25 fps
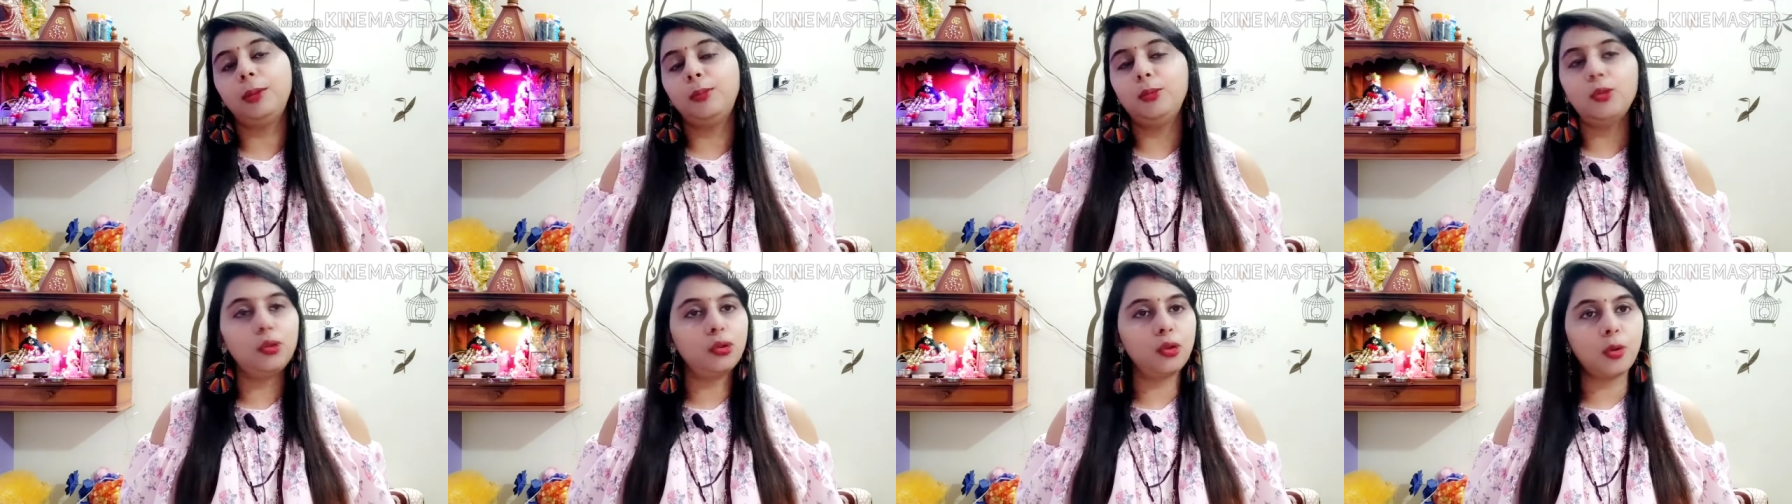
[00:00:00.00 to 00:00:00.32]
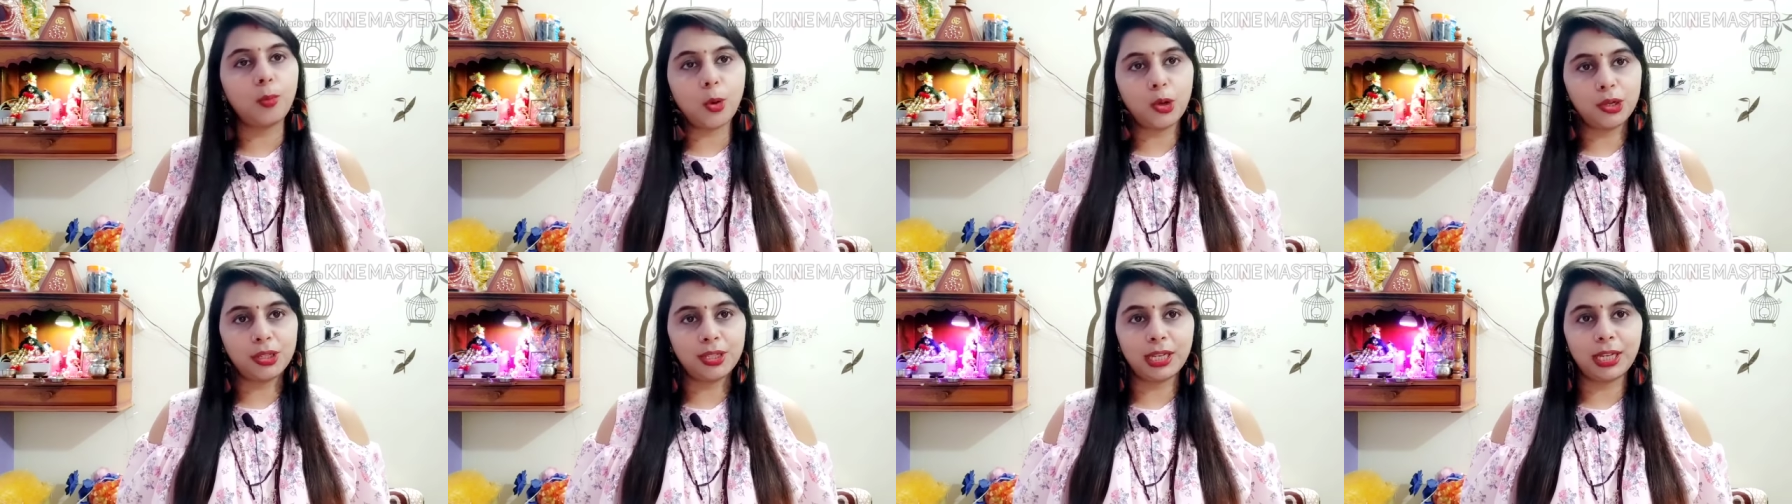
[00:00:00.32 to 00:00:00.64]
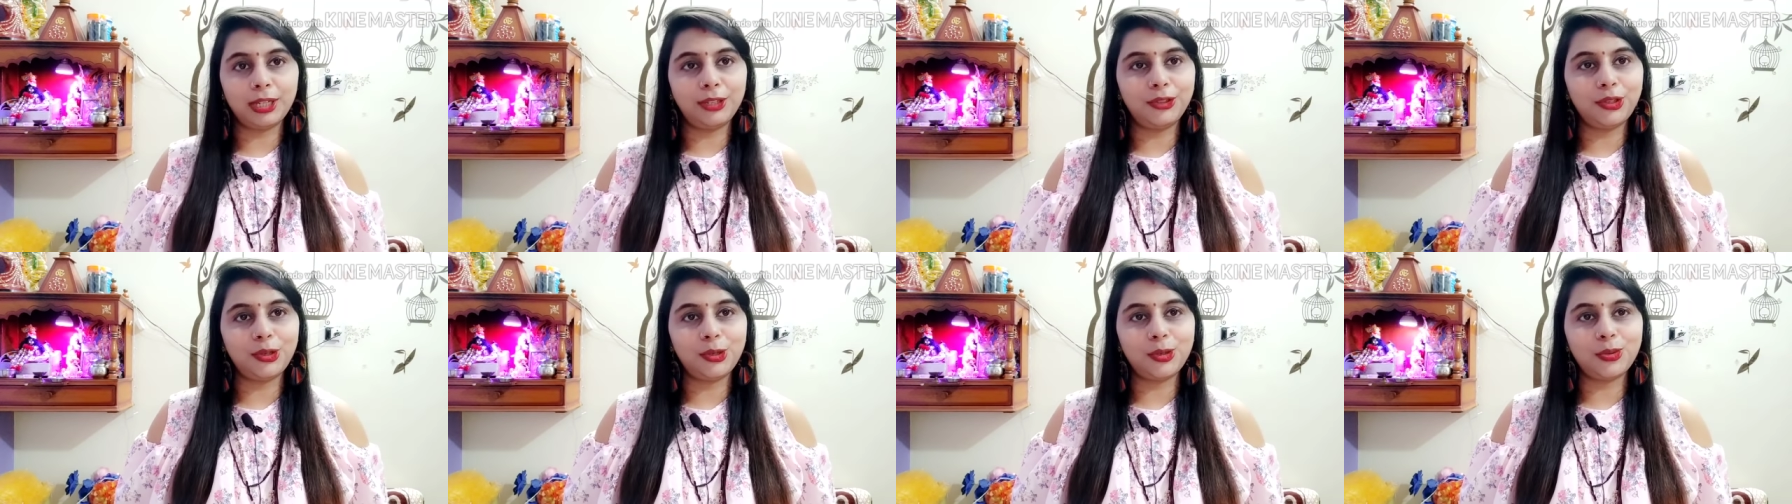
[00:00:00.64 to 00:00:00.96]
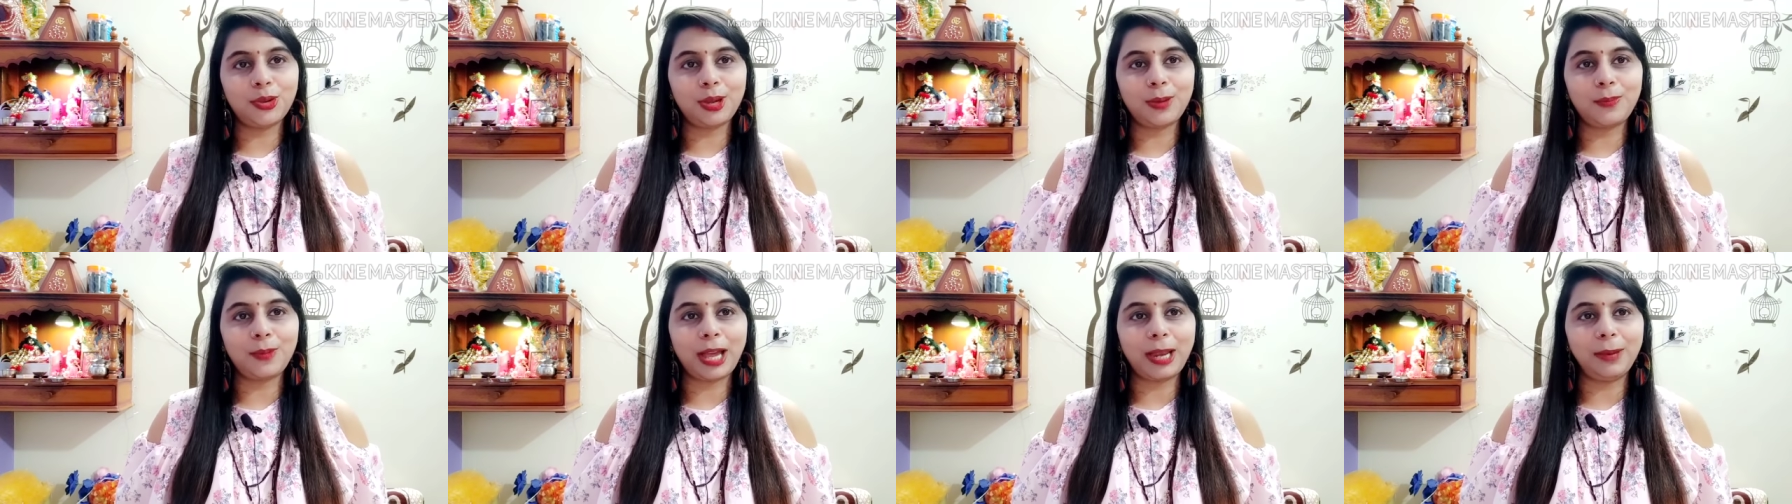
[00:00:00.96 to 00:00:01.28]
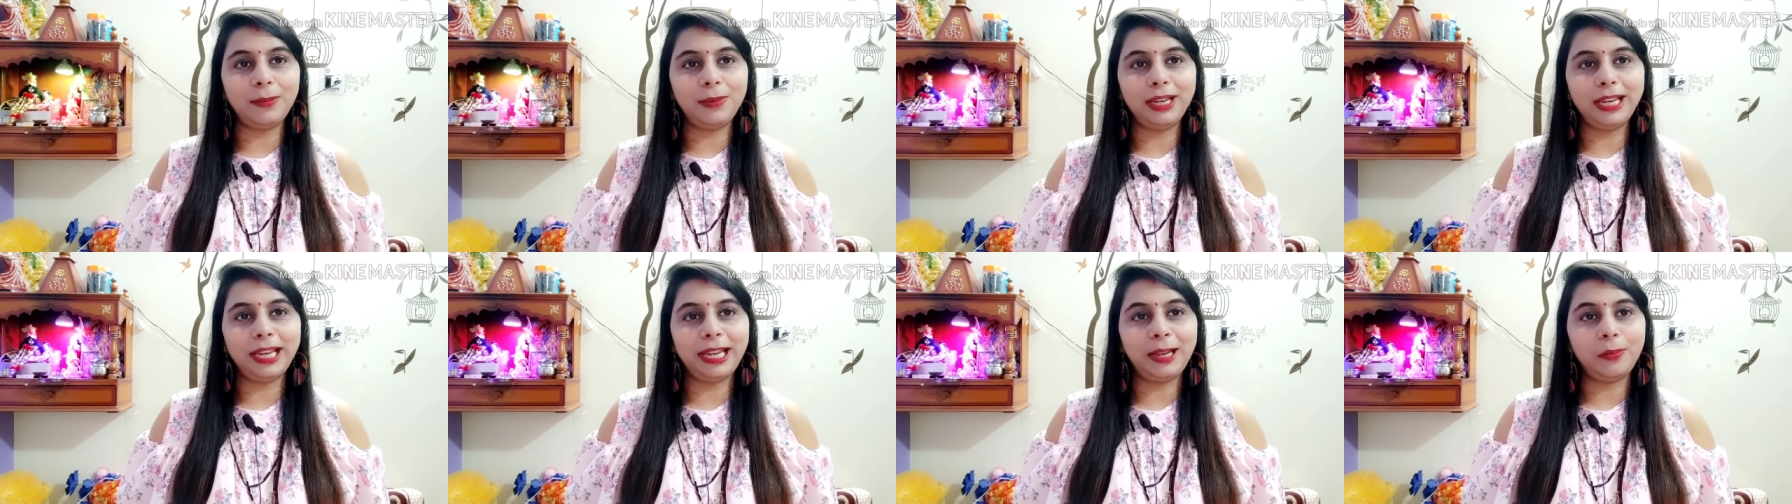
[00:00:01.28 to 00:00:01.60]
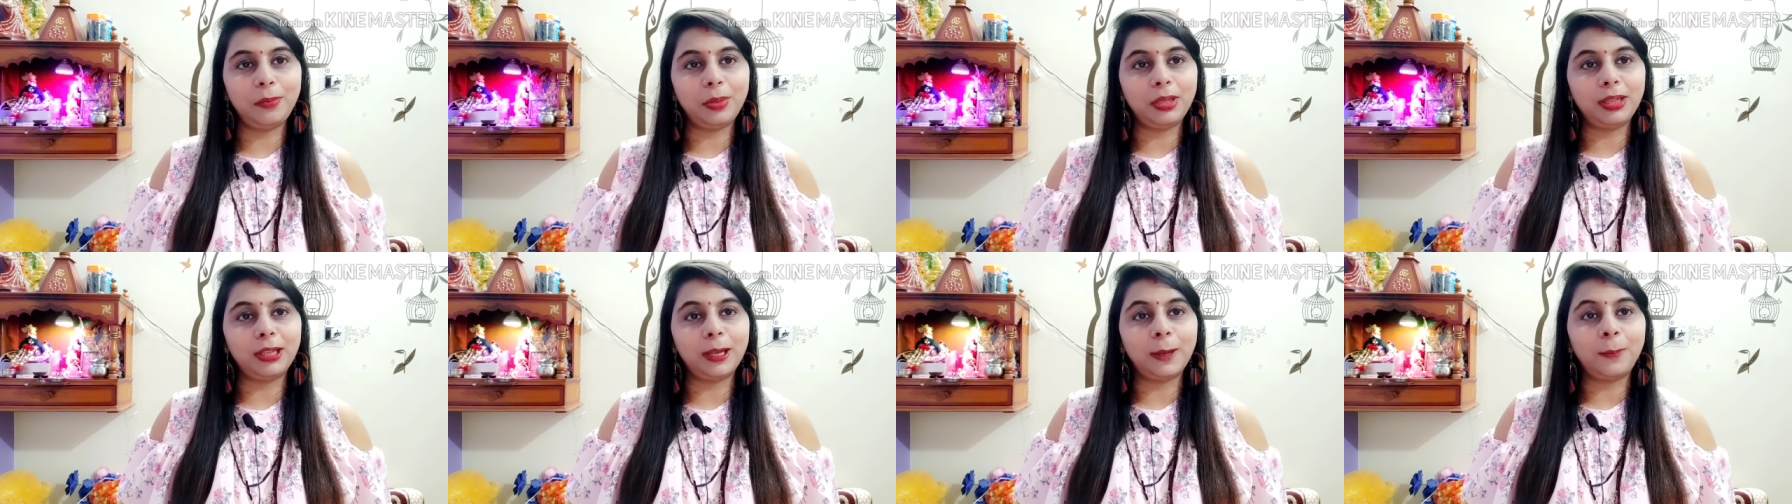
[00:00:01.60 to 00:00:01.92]
भी उनको बहुत सारी चीज़ों के बारे में नहीं
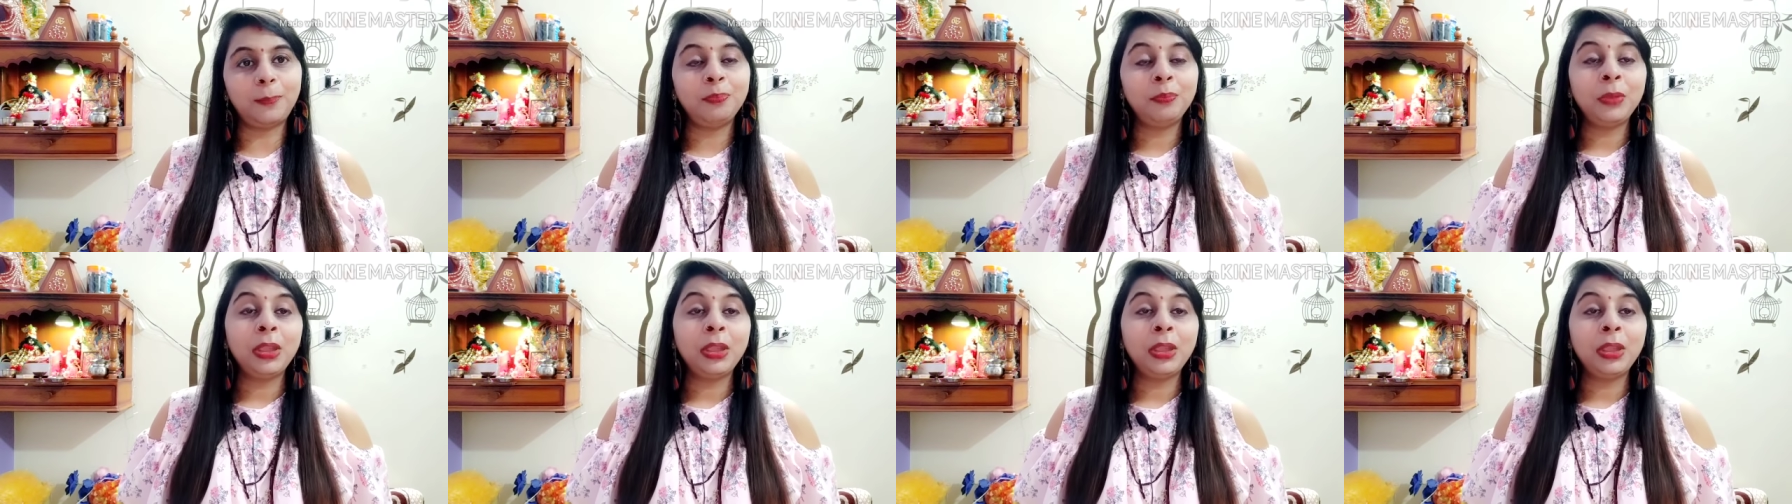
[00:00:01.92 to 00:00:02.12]
पता